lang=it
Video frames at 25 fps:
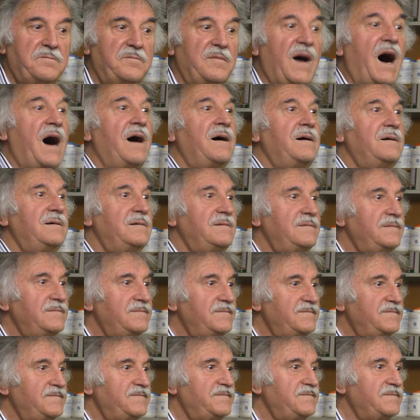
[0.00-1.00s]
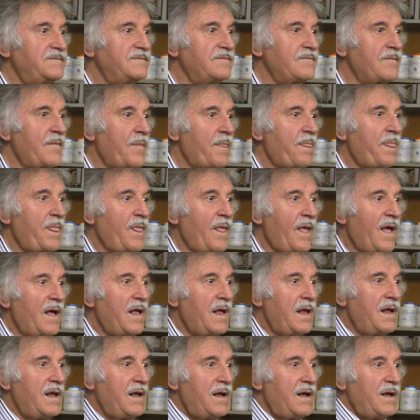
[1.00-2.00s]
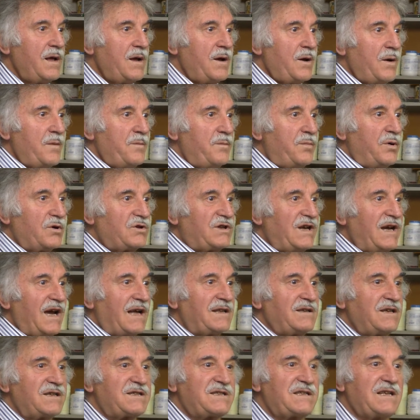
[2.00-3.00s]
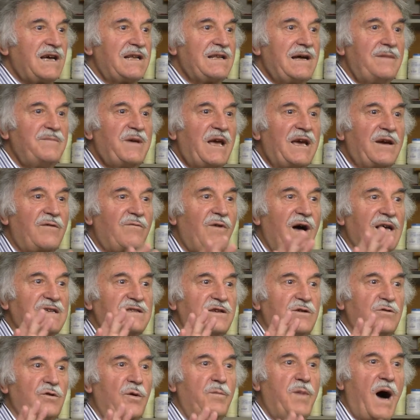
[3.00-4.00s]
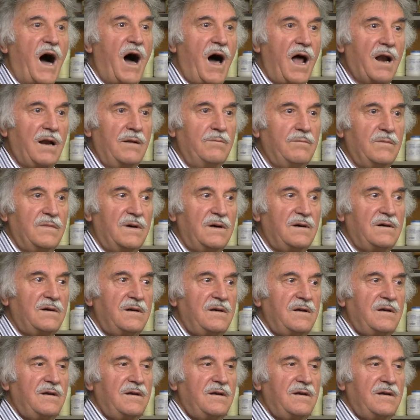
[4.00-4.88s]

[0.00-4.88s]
Ma boh. potevano stare da me quasi un palmo,